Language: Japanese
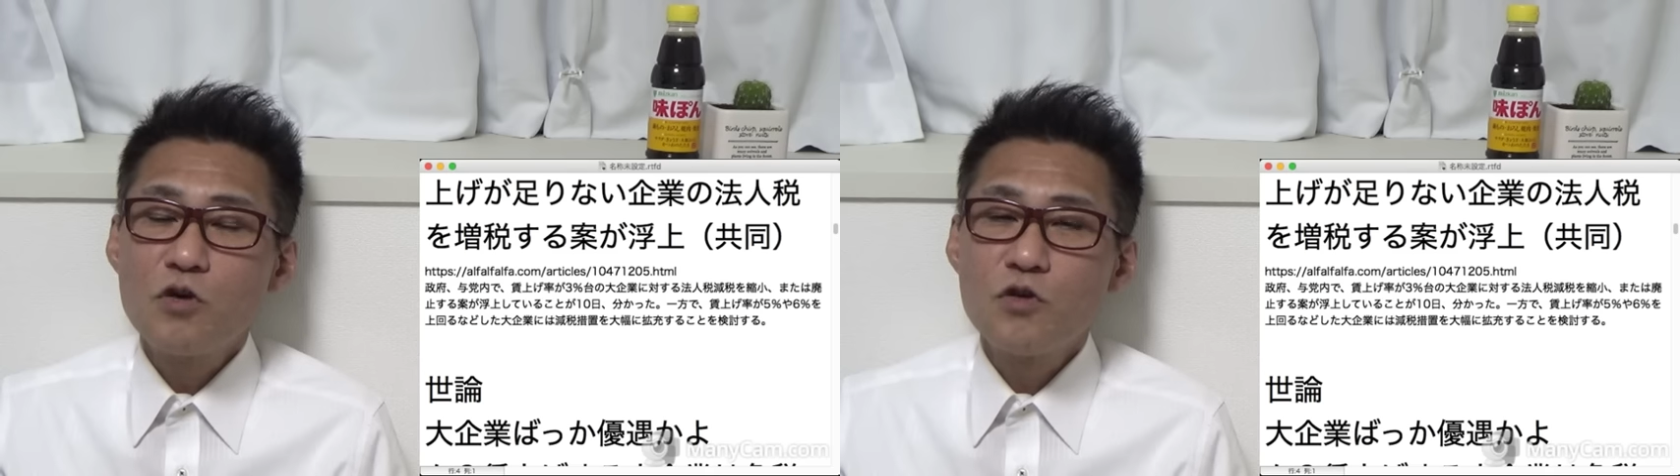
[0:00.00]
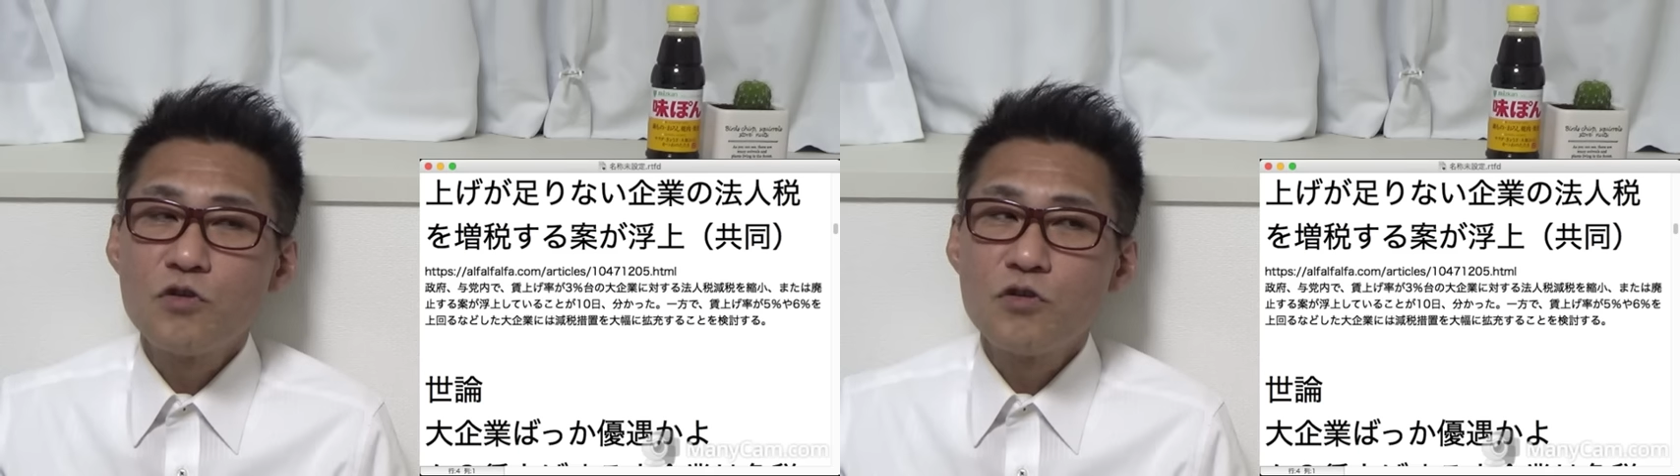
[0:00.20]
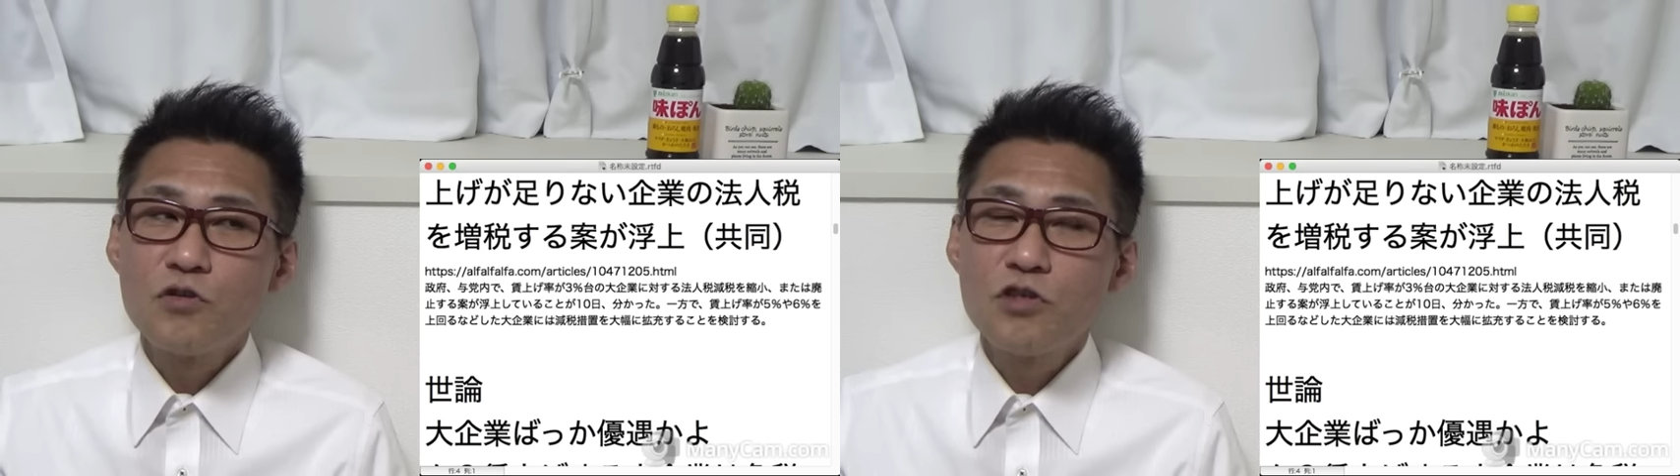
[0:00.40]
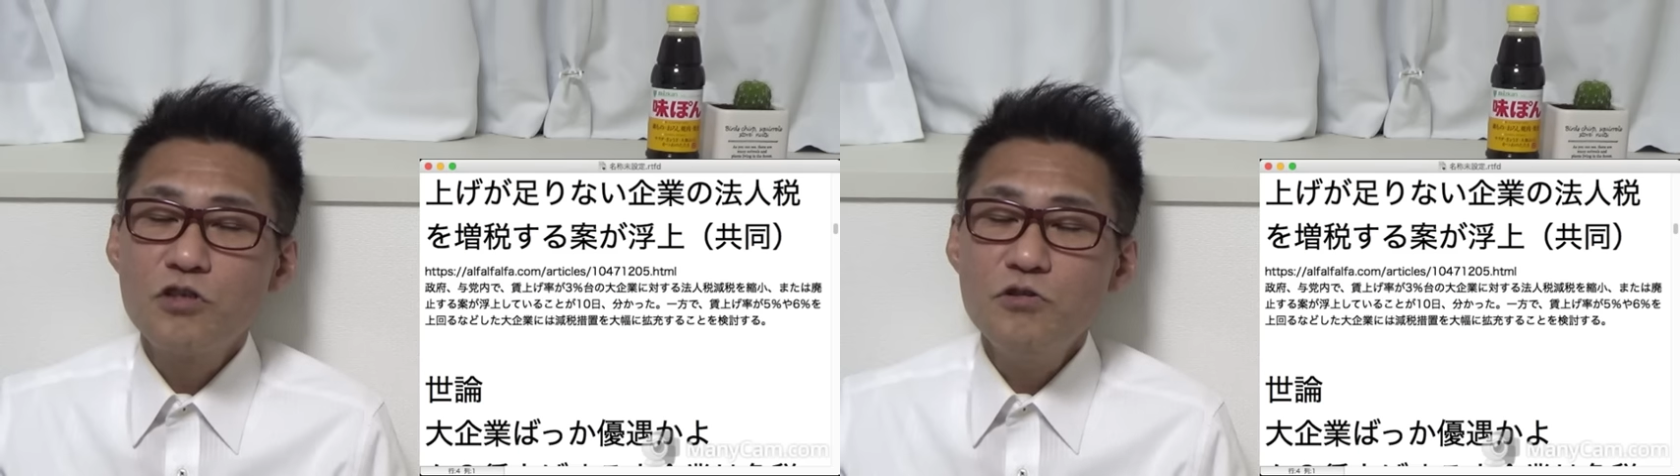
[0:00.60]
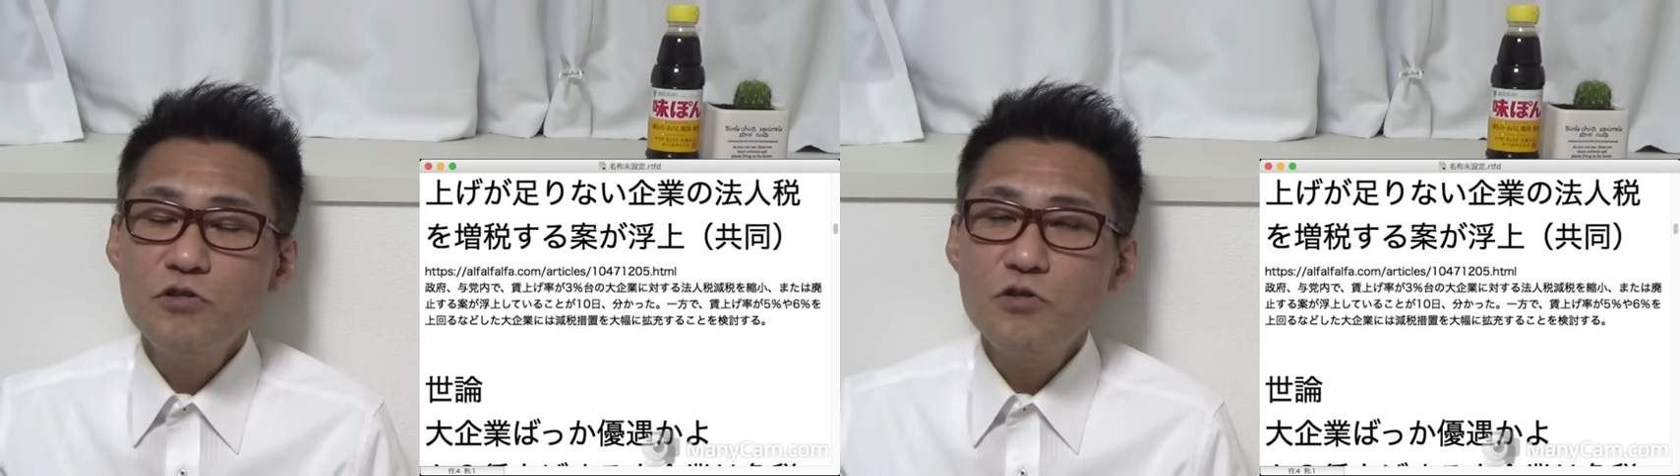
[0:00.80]
の
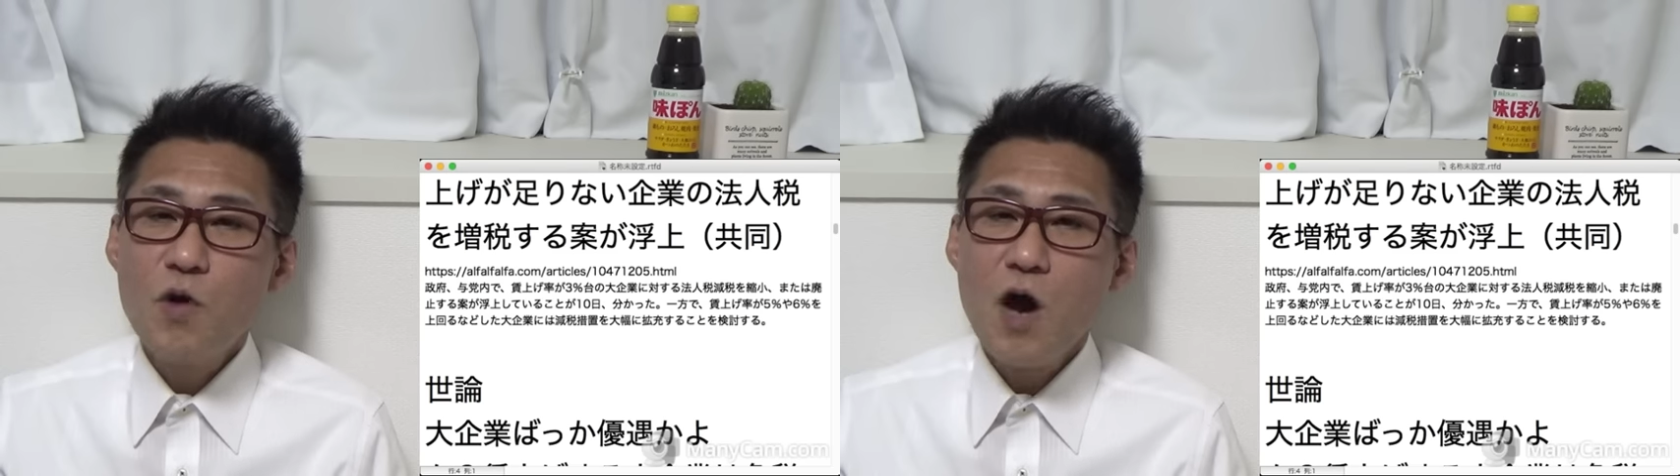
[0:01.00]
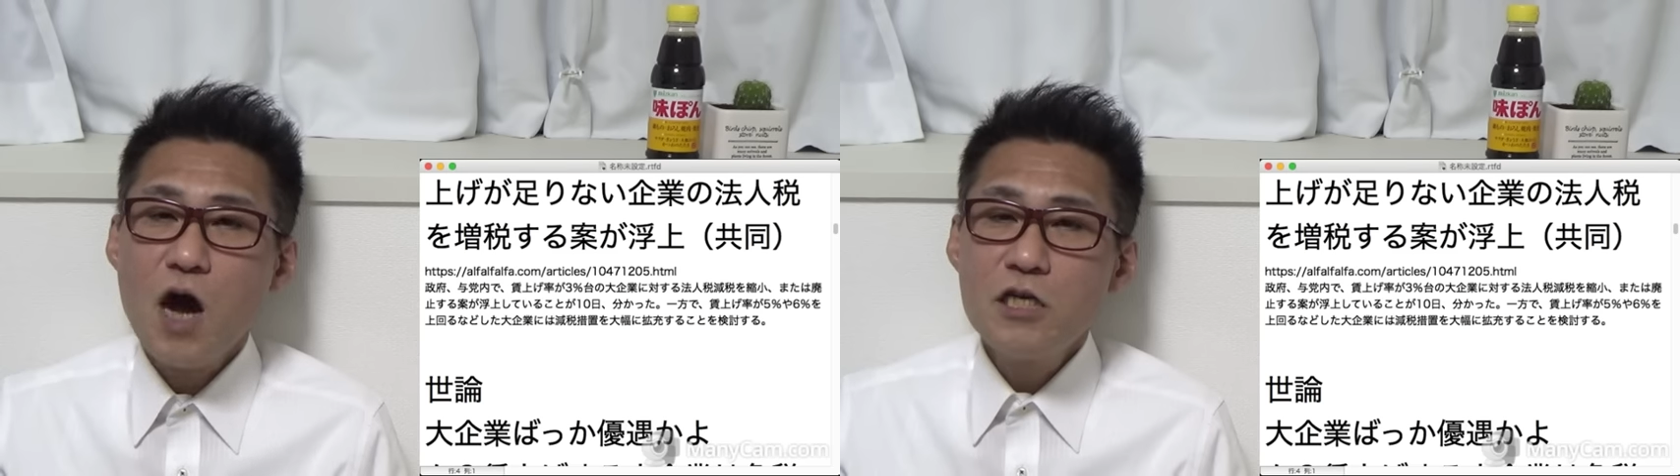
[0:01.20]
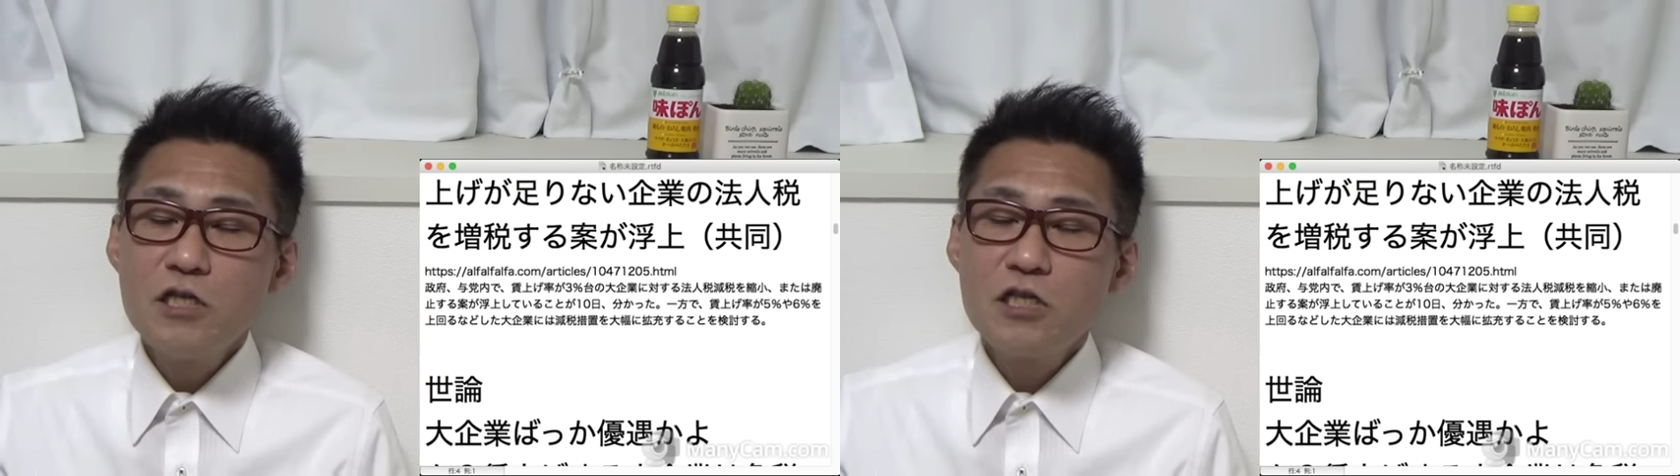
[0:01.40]
中小は